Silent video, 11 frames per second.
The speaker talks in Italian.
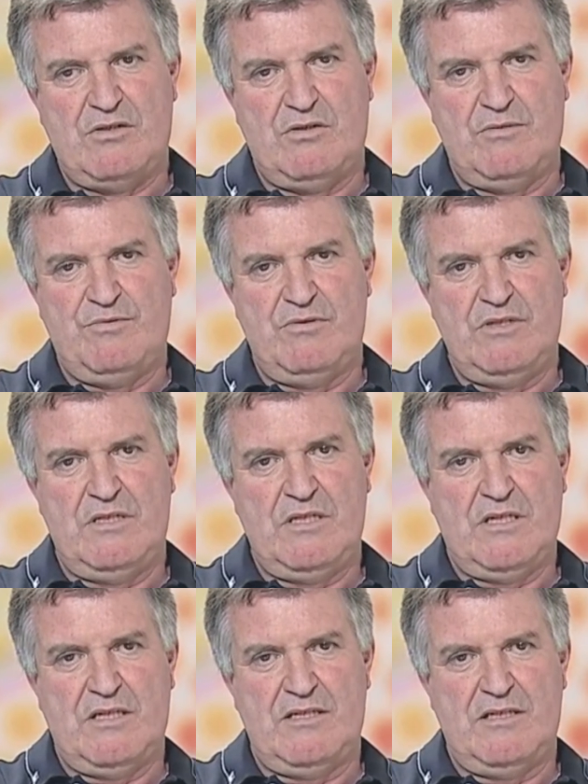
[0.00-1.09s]
storia
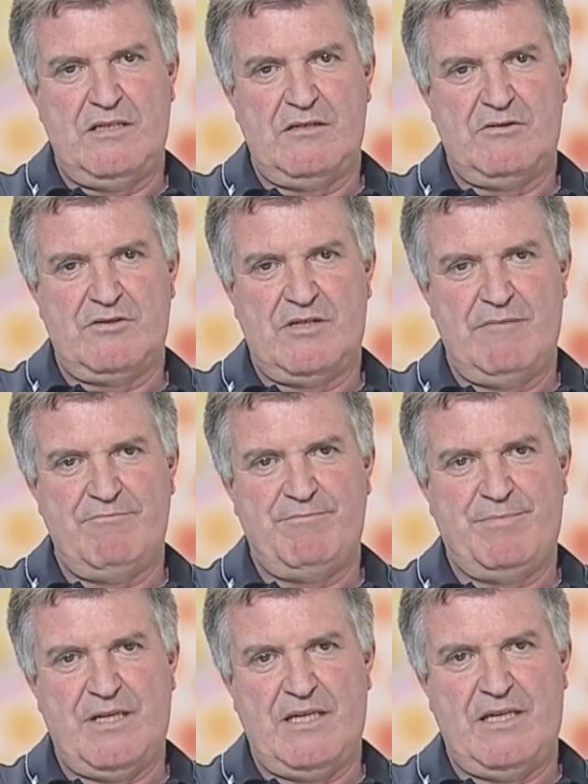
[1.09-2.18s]
politica, ho
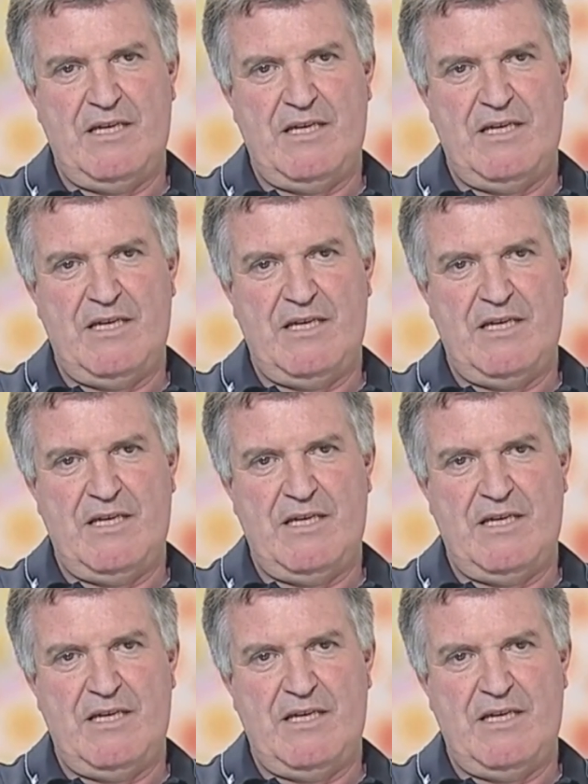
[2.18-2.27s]
sempre